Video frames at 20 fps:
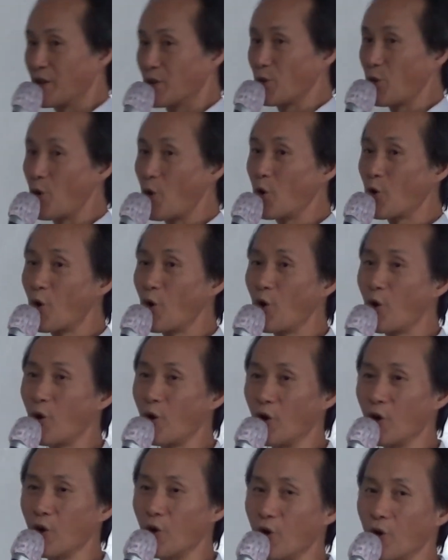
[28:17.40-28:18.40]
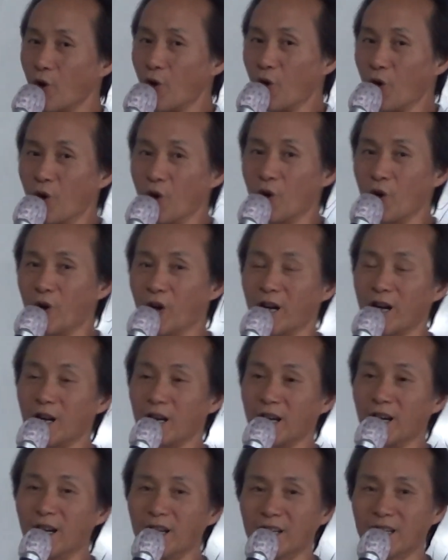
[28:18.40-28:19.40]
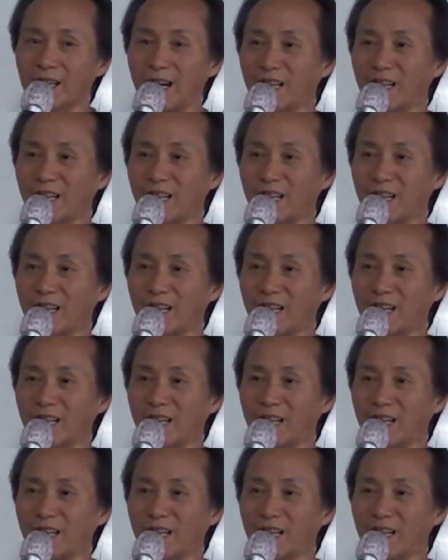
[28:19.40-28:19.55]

요거 어, 가